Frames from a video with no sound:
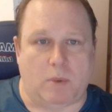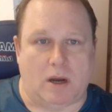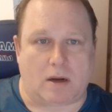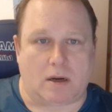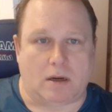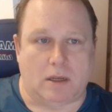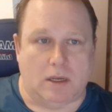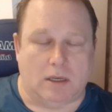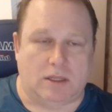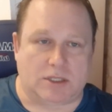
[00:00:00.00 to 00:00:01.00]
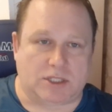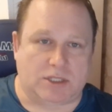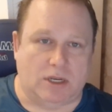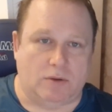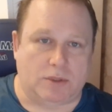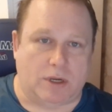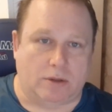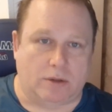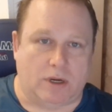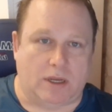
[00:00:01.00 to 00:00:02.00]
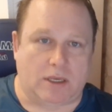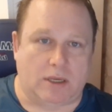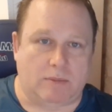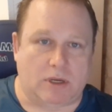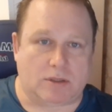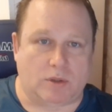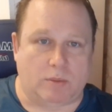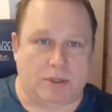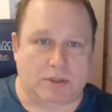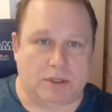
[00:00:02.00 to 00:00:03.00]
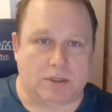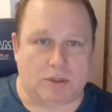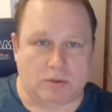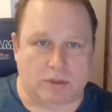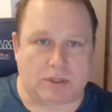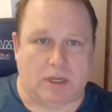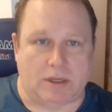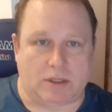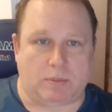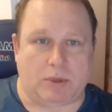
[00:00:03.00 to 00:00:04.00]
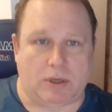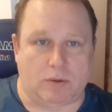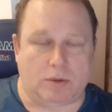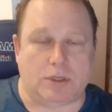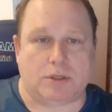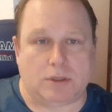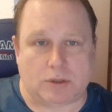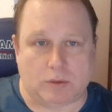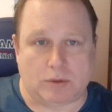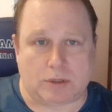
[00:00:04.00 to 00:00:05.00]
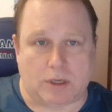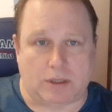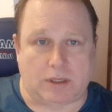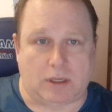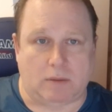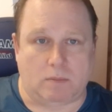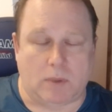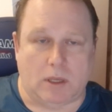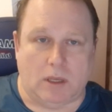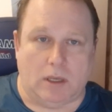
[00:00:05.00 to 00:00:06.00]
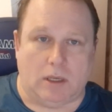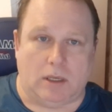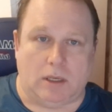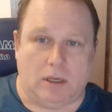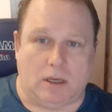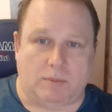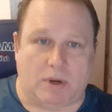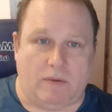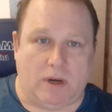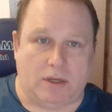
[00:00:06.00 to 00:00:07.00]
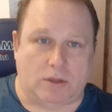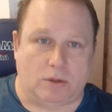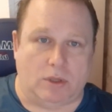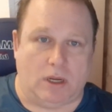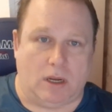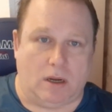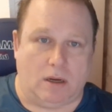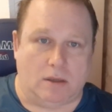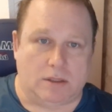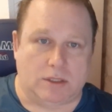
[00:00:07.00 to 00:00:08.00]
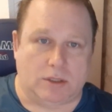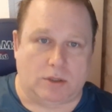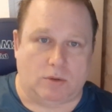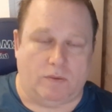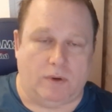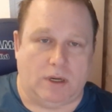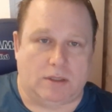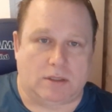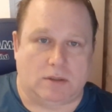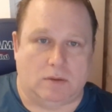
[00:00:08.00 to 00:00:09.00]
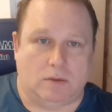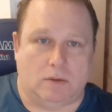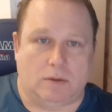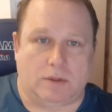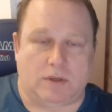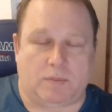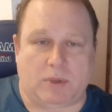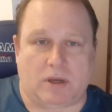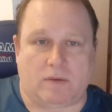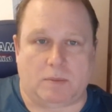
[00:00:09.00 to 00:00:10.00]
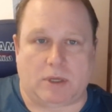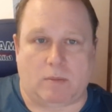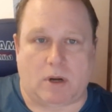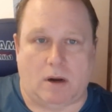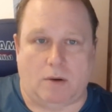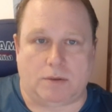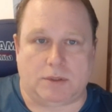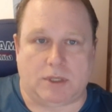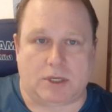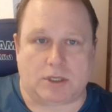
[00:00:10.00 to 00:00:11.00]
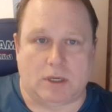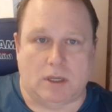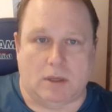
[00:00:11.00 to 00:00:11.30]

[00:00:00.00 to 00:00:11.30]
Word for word: барах. И даже те люди, которые хоккеем не особо интересуются, на этот период интересуются хоккеем. И отправлять туда тех, кто вылетел не в первом там раунде даже